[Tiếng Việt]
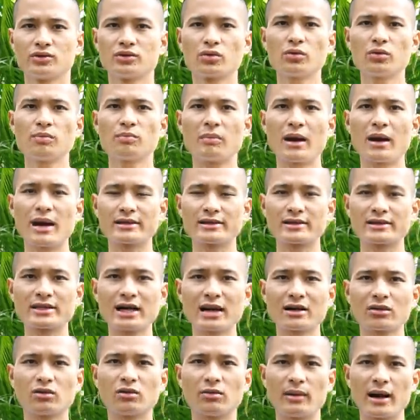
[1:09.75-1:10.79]
giúp bạn
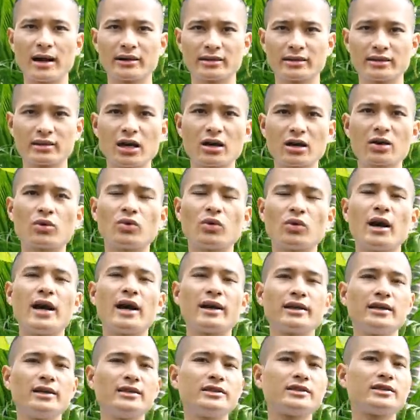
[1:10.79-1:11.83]
răng của bạn chắc
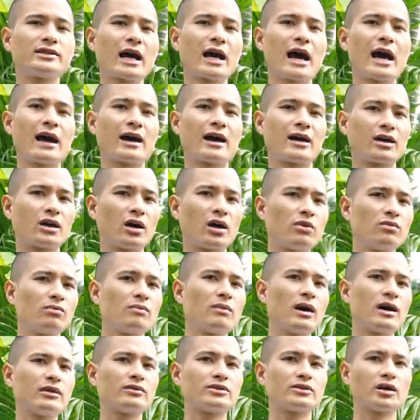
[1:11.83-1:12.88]
khỏe đến già
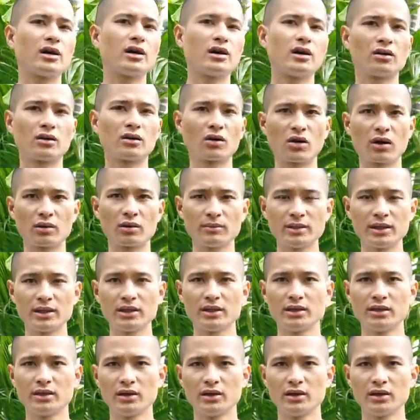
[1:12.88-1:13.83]
không bao giờ lo bị